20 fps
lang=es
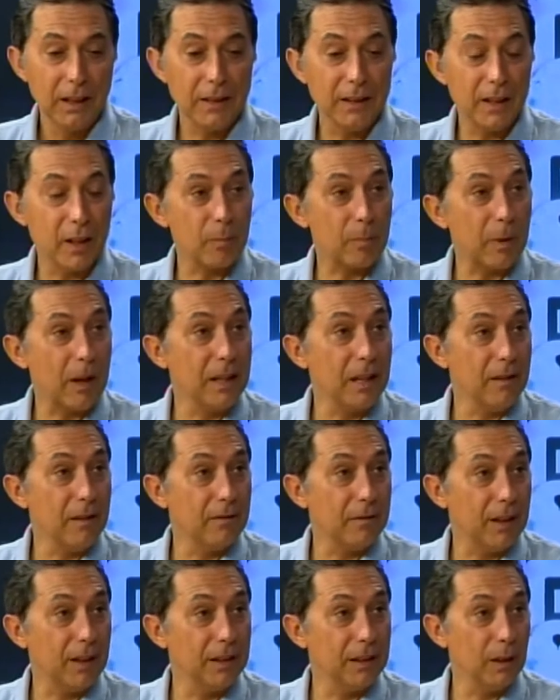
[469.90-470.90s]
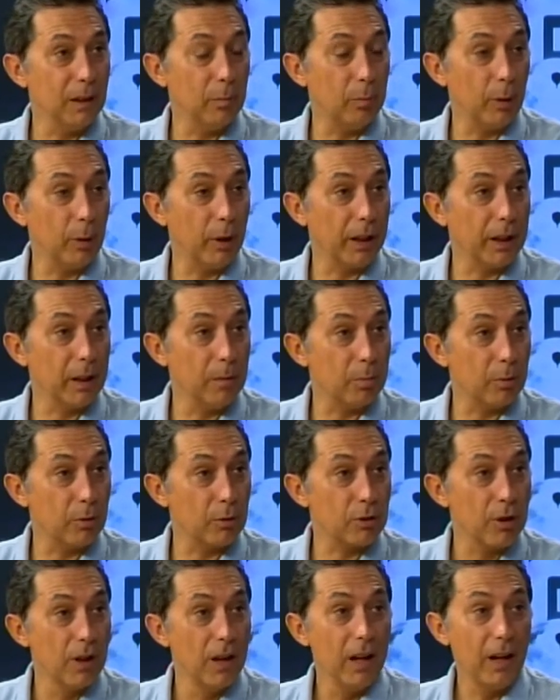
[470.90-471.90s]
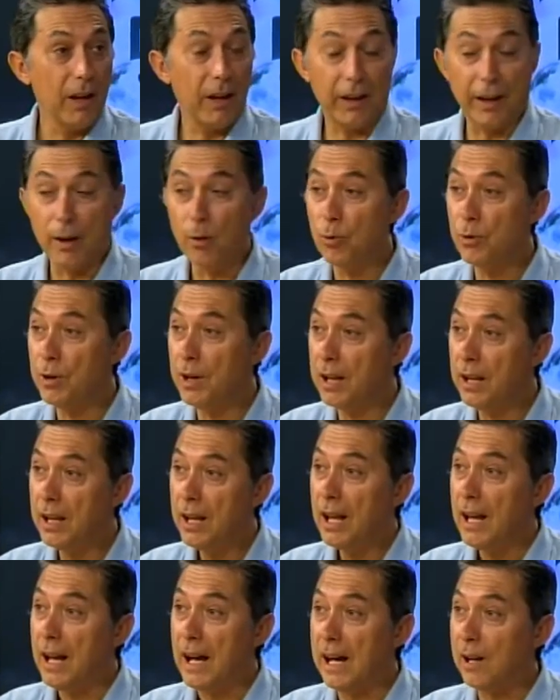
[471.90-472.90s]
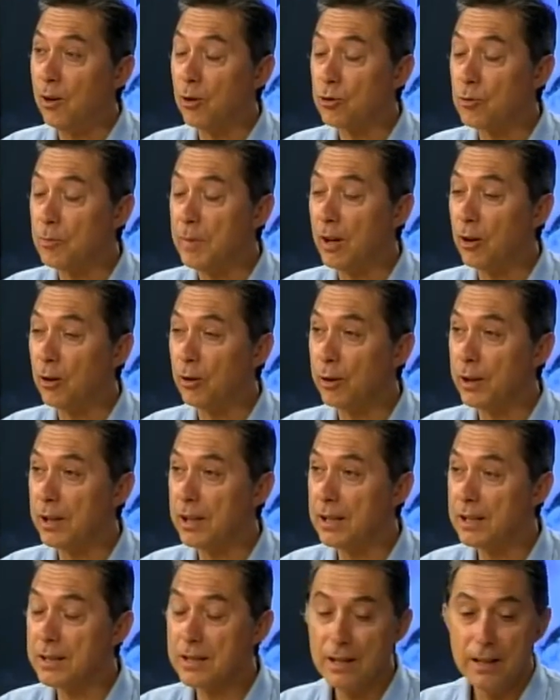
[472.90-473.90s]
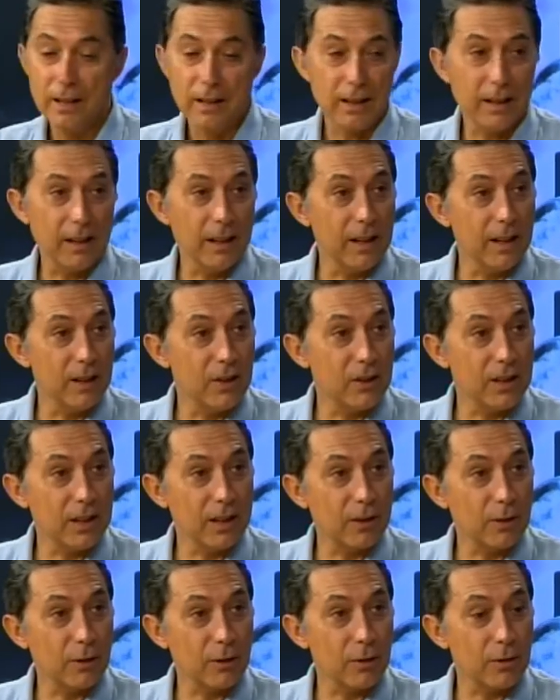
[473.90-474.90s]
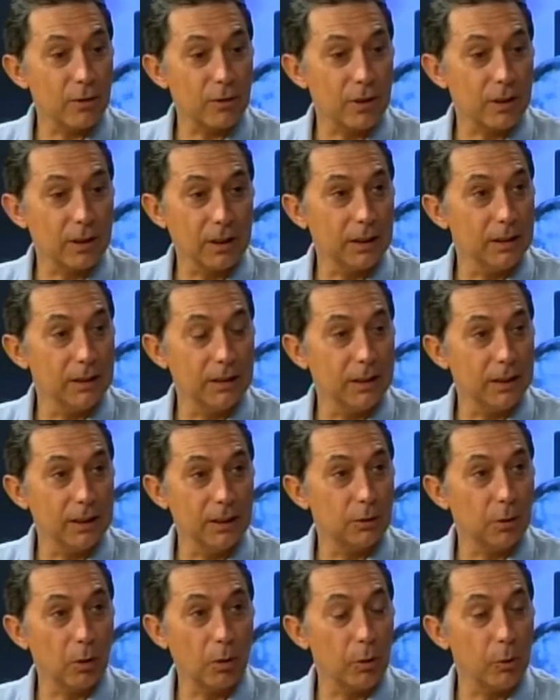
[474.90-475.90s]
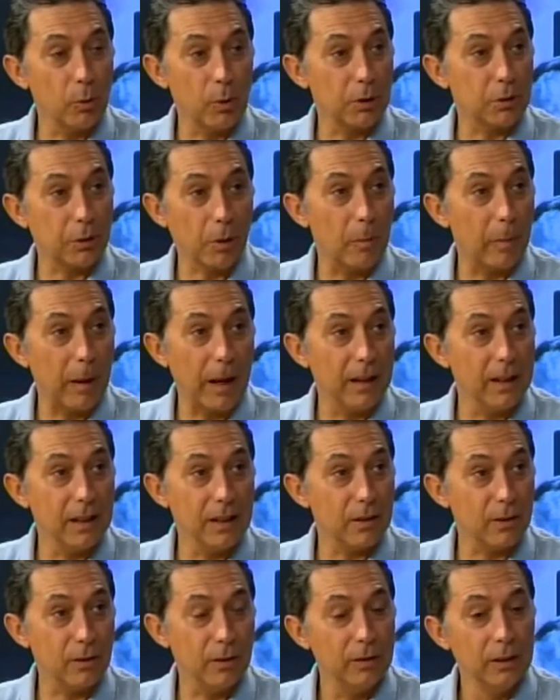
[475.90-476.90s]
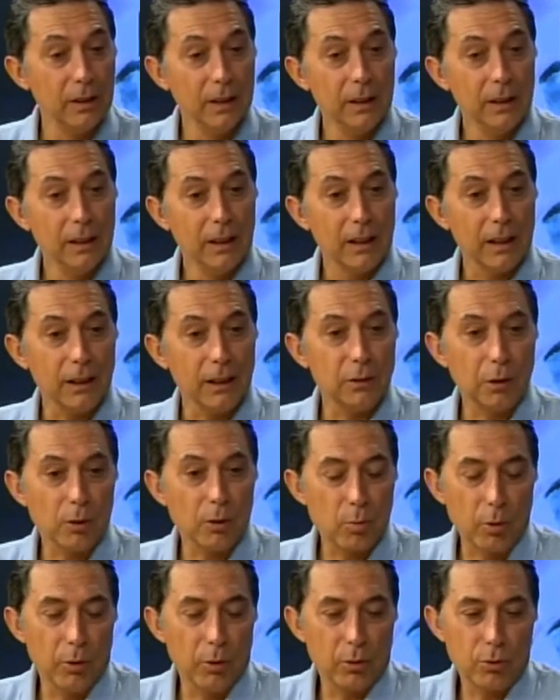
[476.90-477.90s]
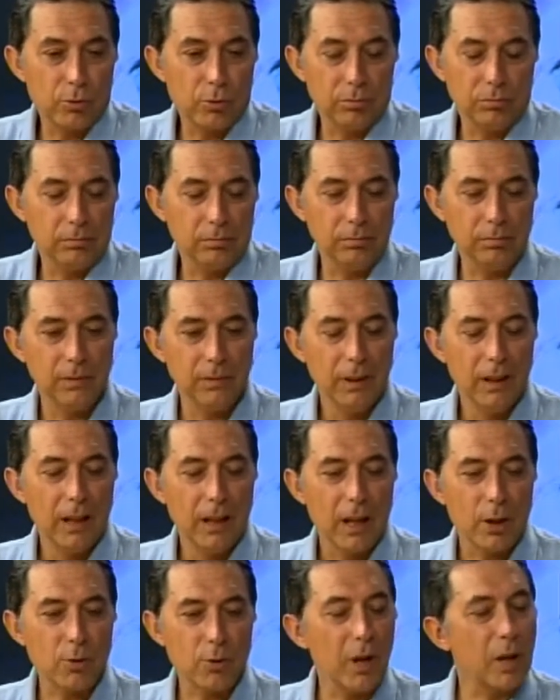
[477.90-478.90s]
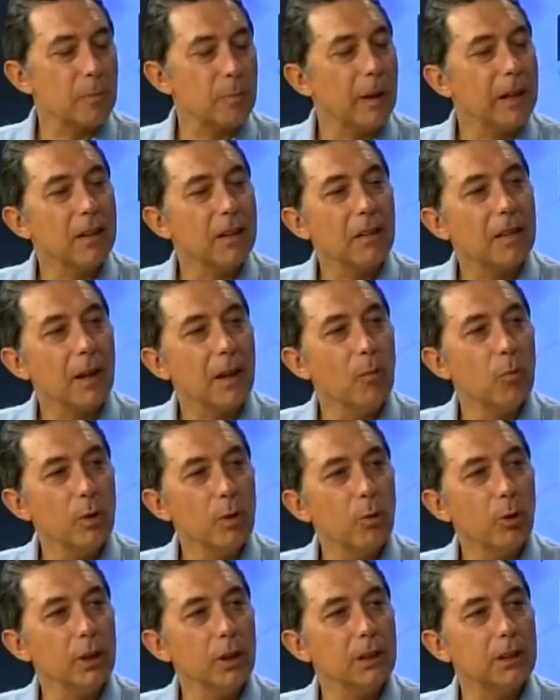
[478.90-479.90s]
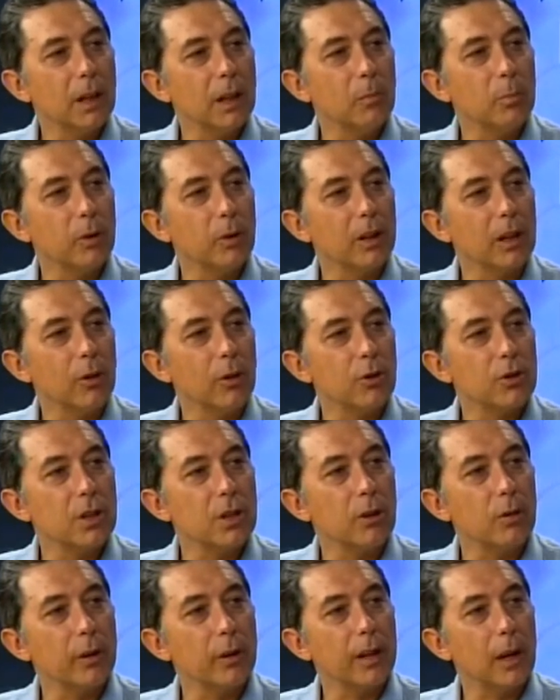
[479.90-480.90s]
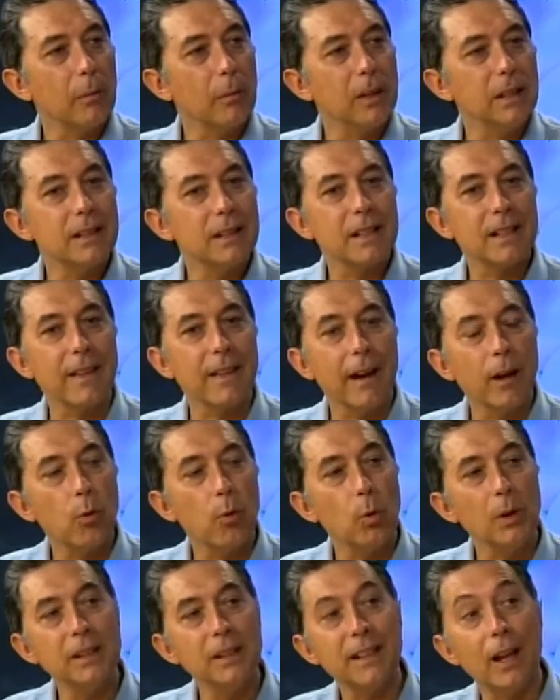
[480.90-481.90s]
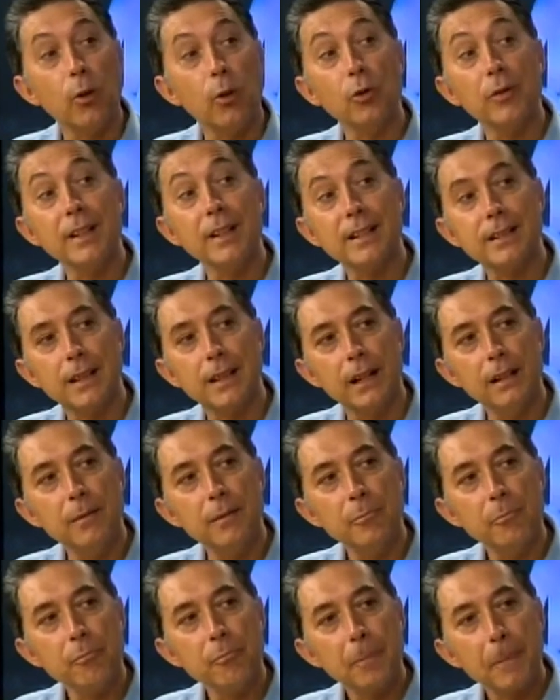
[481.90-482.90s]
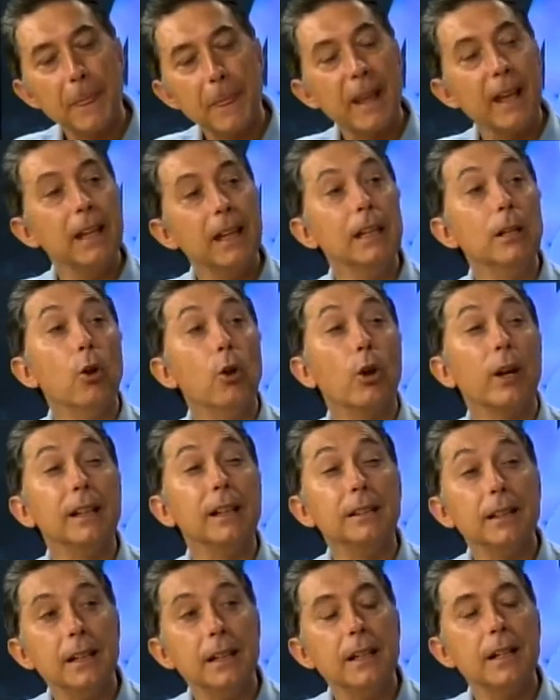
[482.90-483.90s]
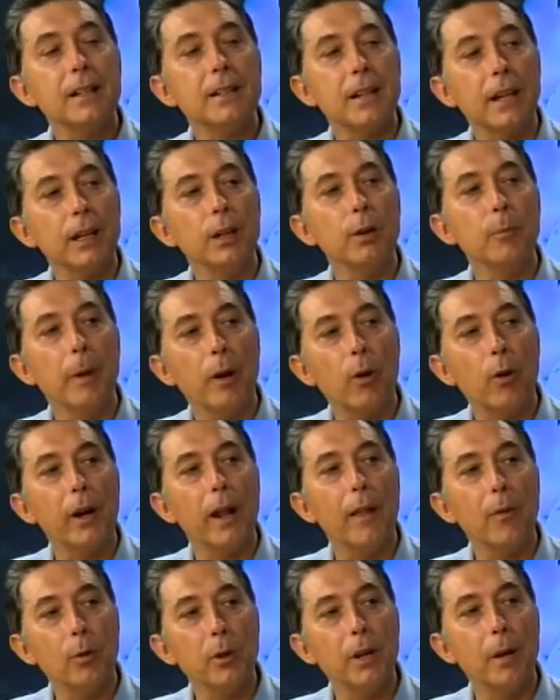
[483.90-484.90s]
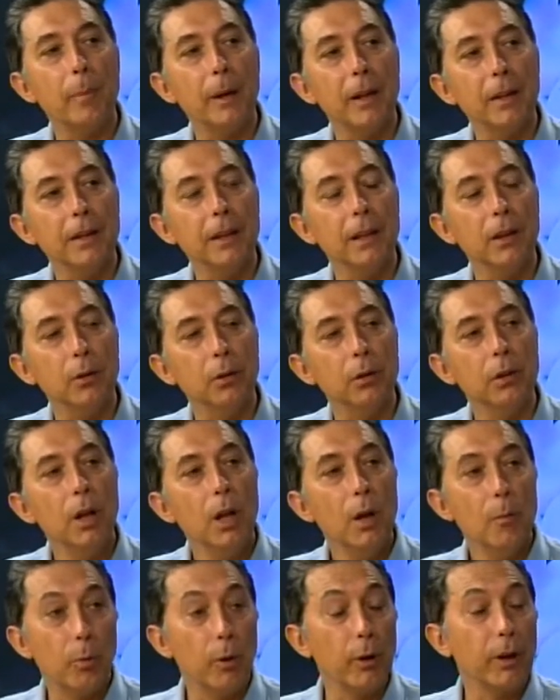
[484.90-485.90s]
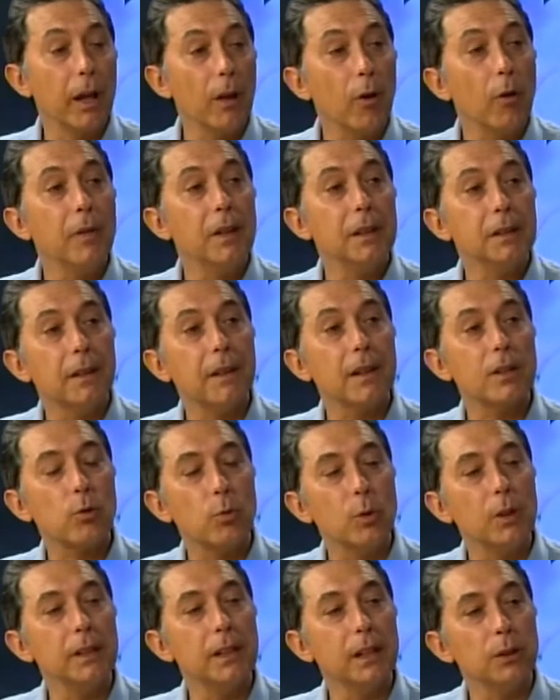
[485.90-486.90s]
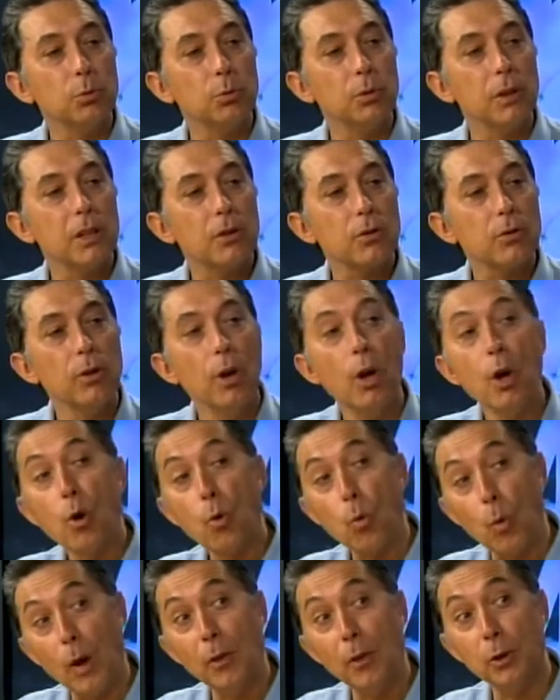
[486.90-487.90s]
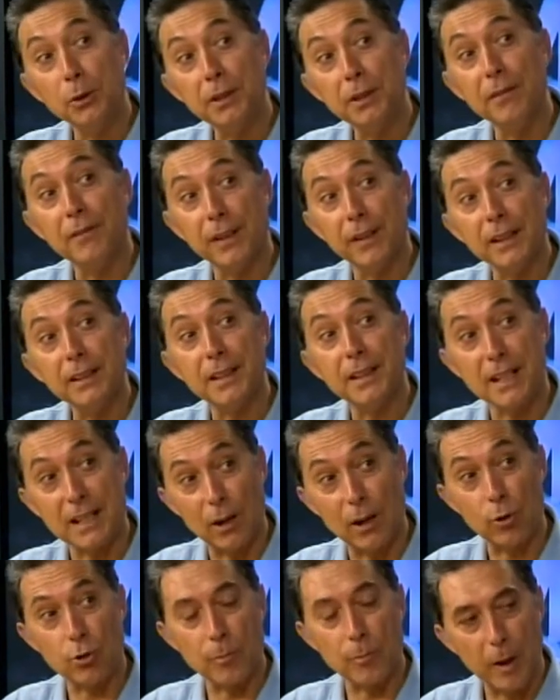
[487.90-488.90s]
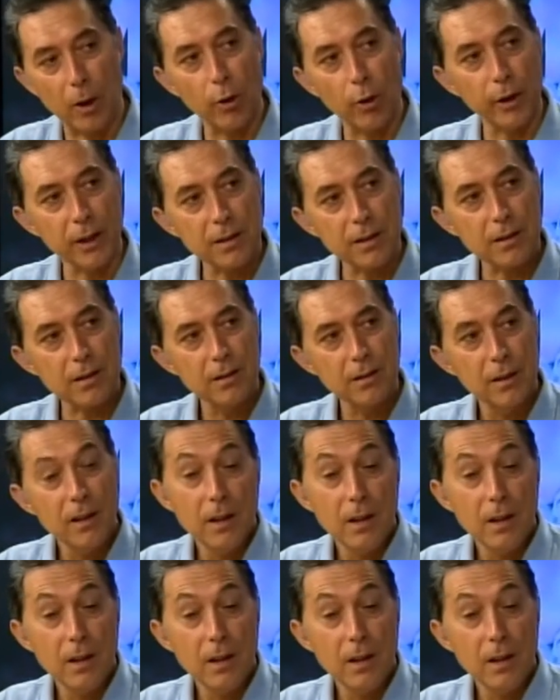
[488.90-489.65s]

de España infantil por equipos reúne a los mejores eh, chicos eh, de todo nuestro país. ¿no? Entonces, bueno, es, es una experiencia muy bonita porque chicos realmente se dan cuenta dónde están y lo que tienen que seguir mejorando y aprendiendo, porque ¿dónde te das cuenta tú de eso? Cuando te enfrentas a los mejores.